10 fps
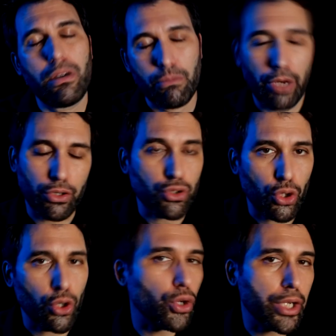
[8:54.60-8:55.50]
Bueno,
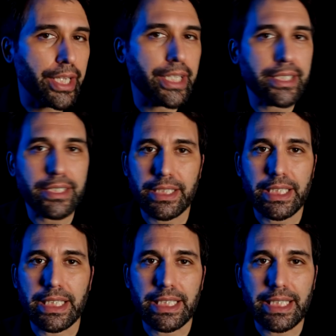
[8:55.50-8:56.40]
solo es
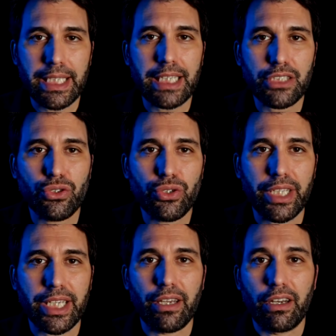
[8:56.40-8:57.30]
en caso
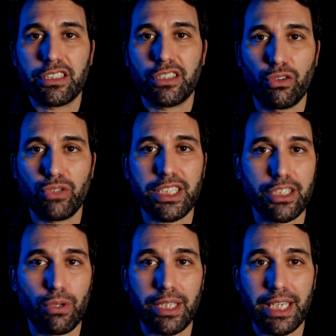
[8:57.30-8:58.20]
de que un astronauta
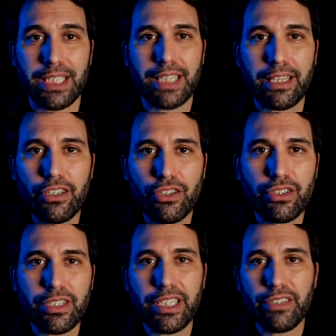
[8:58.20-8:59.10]
se suelte de la
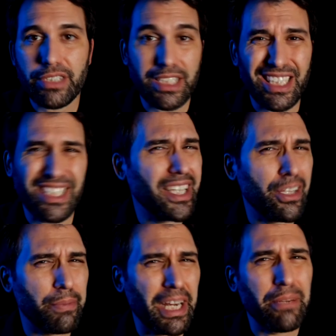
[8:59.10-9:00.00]
estación y no está
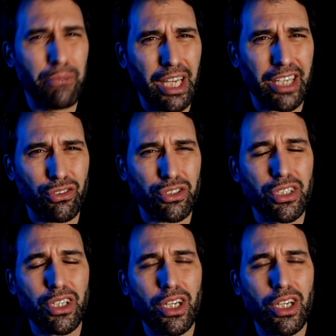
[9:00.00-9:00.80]
diseñado para ir muy lejos.